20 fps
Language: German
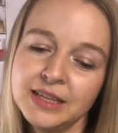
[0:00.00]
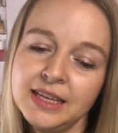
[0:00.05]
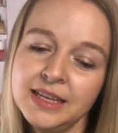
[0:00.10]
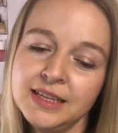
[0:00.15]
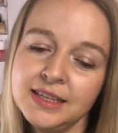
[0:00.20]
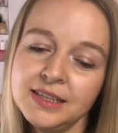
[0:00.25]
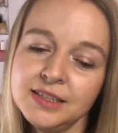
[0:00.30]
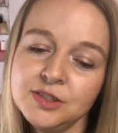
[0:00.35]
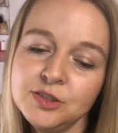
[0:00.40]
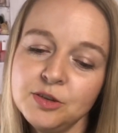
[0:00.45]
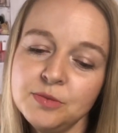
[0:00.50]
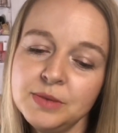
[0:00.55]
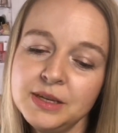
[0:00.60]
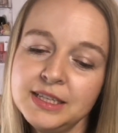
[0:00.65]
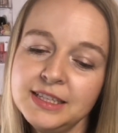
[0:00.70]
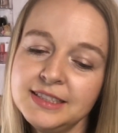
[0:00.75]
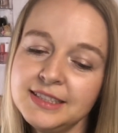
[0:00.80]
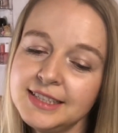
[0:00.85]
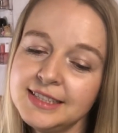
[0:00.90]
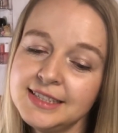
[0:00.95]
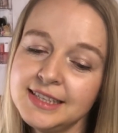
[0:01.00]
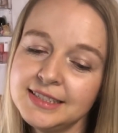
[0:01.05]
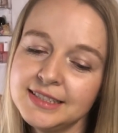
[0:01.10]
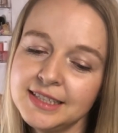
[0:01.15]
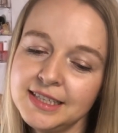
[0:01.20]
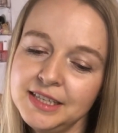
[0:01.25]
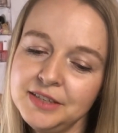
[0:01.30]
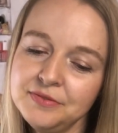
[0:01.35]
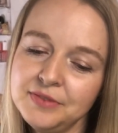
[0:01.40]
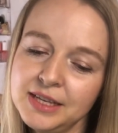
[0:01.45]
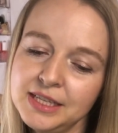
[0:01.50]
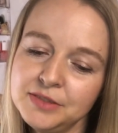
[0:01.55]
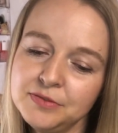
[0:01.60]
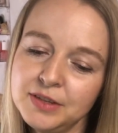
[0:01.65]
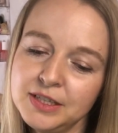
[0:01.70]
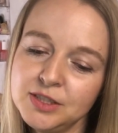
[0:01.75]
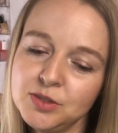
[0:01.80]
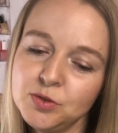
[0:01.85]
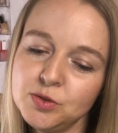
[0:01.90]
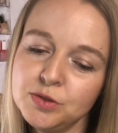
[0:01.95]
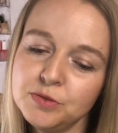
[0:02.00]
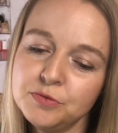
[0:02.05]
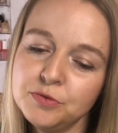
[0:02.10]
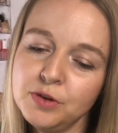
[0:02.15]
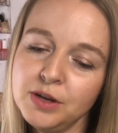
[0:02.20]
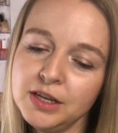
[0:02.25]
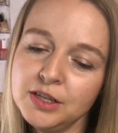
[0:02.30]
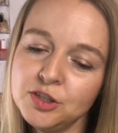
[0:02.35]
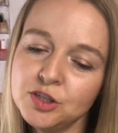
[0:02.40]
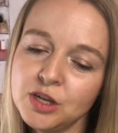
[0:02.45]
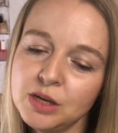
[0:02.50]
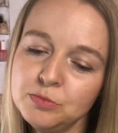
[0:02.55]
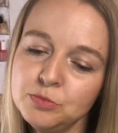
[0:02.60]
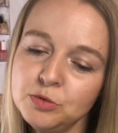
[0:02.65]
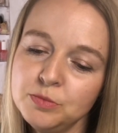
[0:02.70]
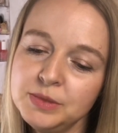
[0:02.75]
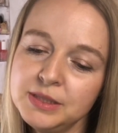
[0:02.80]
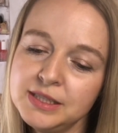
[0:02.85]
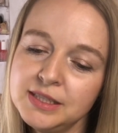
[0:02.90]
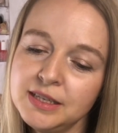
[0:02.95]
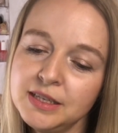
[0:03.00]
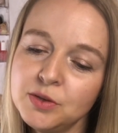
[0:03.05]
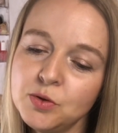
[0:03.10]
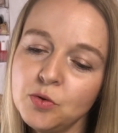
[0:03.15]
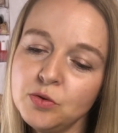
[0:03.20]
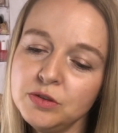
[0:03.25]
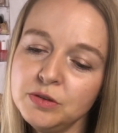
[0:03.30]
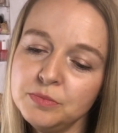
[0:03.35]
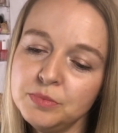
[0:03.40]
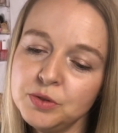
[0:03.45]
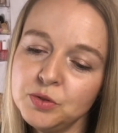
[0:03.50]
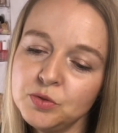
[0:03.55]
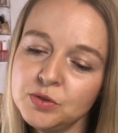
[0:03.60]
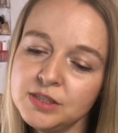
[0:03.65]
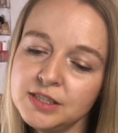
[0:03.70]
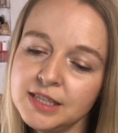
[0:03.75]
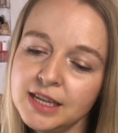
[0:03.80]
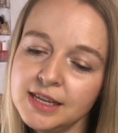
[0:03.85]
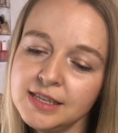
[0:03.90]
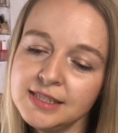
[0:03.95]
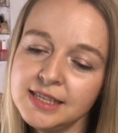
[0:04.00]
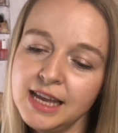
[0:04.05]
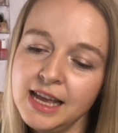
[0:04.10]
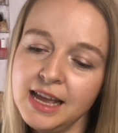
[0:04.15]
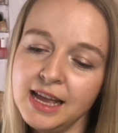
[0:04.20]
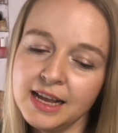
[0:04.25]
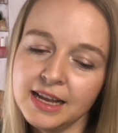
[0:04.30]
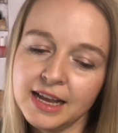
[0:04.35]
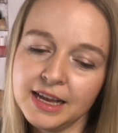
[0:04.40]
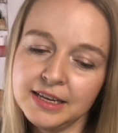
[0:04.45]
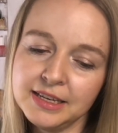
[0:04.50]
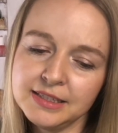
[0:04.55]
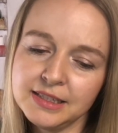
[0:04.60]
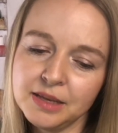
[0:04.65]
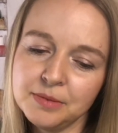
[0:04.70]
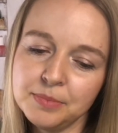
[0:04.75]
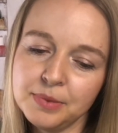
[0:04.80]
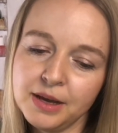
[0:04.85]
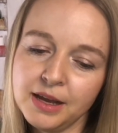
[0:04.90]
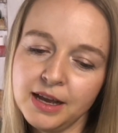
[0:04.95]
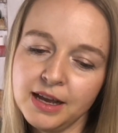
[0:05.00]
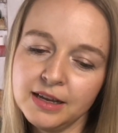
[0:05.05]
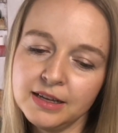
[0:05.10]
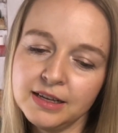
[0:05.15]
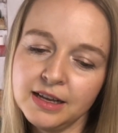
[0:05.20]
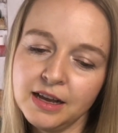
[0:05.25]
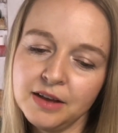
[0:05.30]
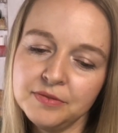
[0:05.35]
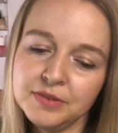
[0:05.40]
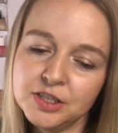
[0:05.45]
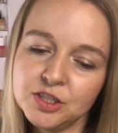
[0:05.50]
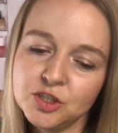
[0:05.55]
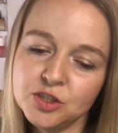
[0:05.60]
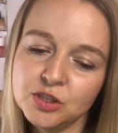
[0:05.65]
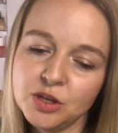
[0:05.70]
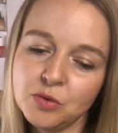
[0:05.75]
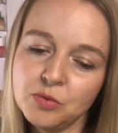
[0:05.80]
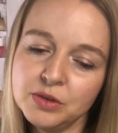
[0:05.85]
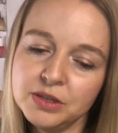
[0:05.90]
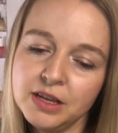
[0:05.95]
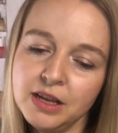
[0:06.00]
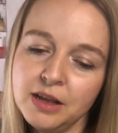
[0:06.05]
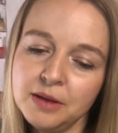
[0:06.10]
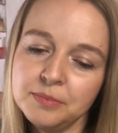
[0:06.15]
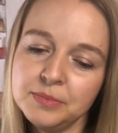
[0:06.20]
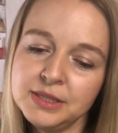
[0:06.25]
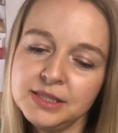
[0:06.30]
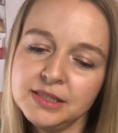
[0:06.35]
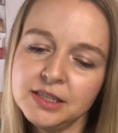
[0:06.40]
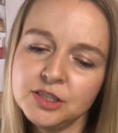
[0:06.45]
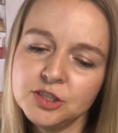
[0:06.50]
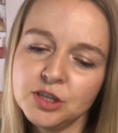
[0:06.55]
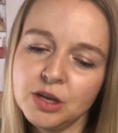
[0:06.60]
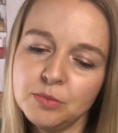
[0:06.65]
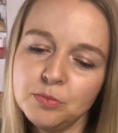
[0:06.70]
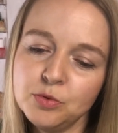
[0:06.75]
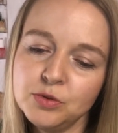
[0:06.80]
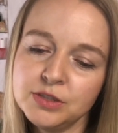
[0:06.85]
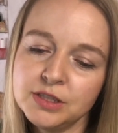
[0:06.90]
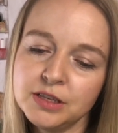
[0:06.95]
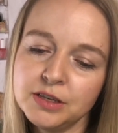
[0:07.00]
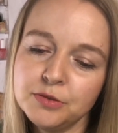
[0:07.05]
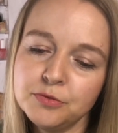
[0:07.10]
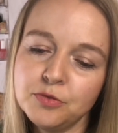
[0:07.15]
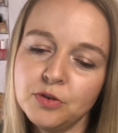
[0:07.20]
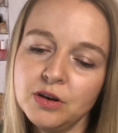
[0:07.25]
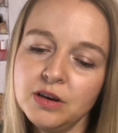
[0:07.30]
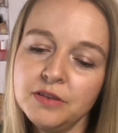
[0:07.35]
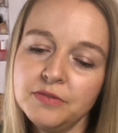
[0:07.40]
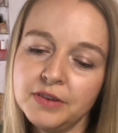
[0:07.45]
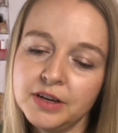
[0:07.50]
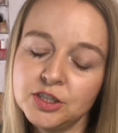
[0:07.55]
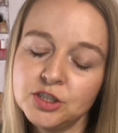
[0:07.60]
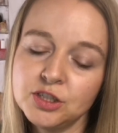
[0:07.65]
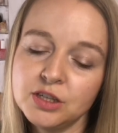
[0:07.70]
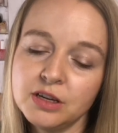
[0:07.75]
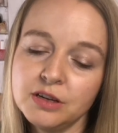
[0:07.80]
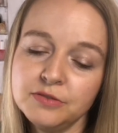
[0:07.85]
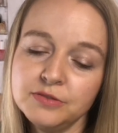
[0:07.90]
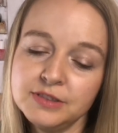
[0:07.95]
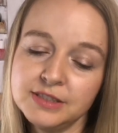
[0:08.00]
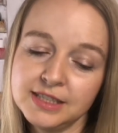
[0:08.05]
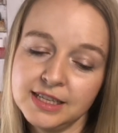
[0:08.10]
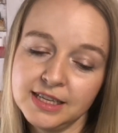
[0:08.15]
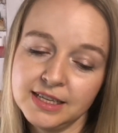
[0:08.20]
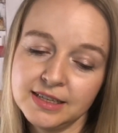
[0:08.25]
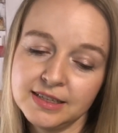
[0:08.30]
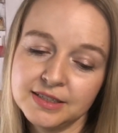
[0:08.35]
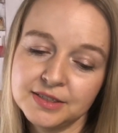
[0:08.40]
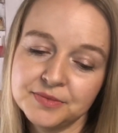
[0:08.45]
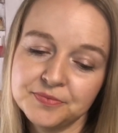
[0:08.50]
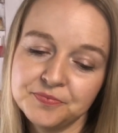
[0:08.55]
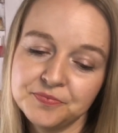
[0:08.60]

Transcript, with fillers: Hier ist nochmal ein interessanter Hinweis, falls du zuvor ein Shampoo mit Silikonen benutzt hast, kann es ein paar Haarwäschen dauern, bis das Shampoo seine volle Waschkraft zeigt.